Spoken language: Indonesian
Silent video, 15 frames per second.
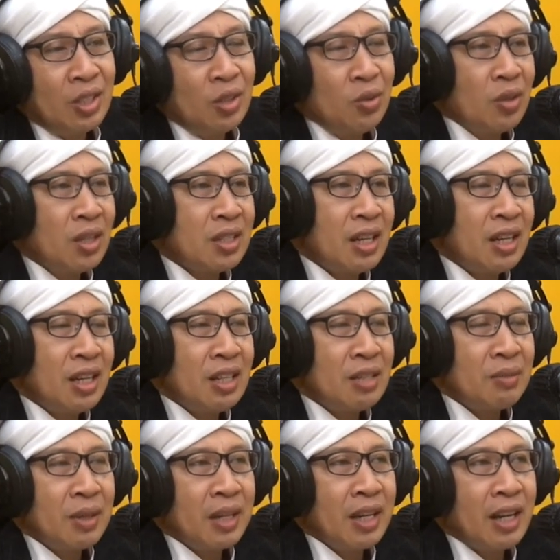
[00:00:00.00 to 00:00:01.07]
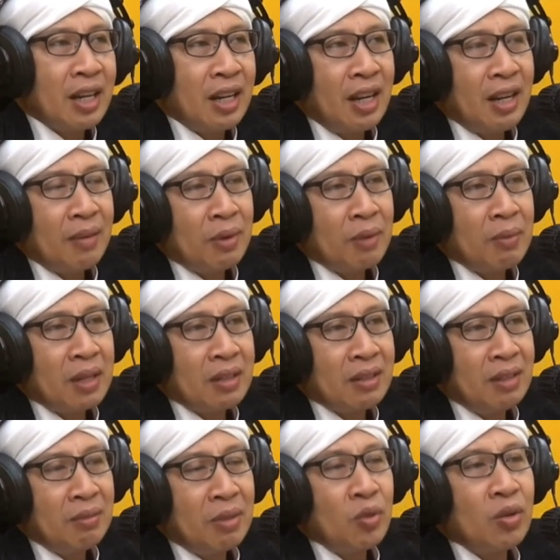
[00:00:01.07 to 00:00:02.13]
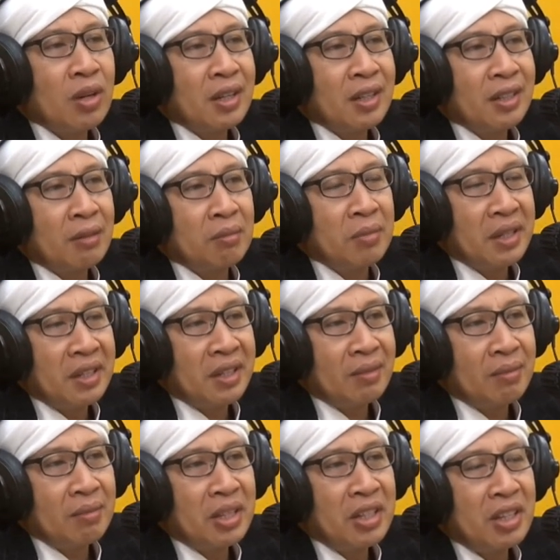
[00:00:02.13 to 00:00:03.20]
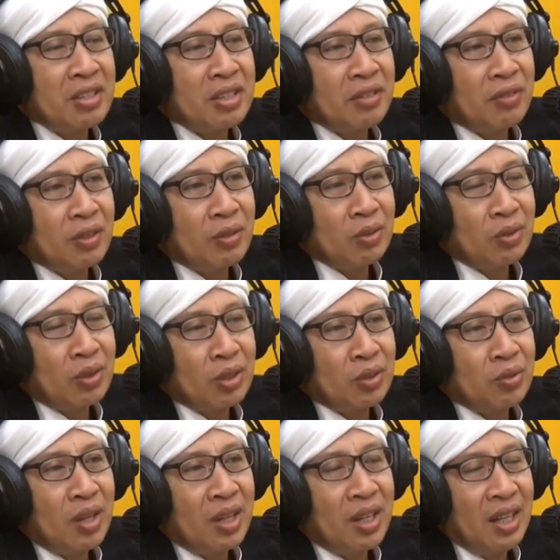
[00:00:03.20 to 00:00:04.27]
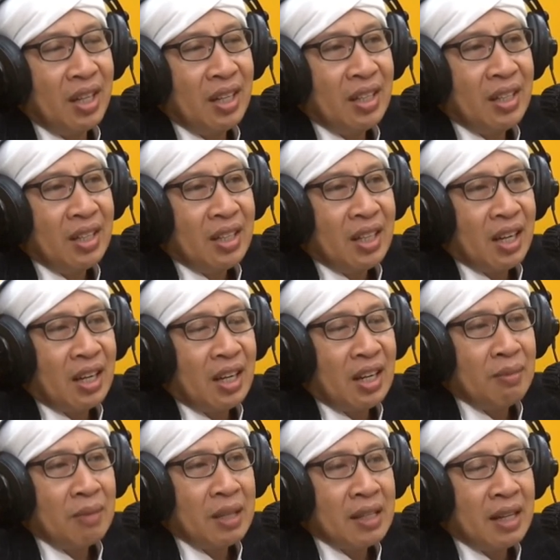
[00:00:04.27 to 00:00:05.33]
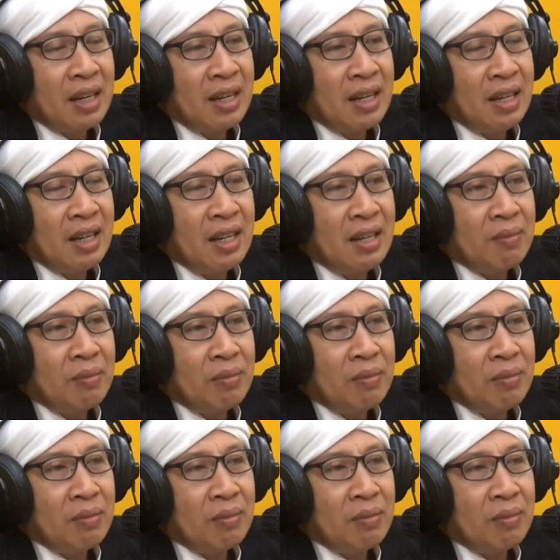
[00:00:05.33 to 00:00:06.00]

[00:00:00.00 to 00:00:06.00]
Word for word: Tugas Anda sebagai anak berbakti mendoakan yang banyak. Banyak istighfar untuk orang tua Anda karena di mata Anda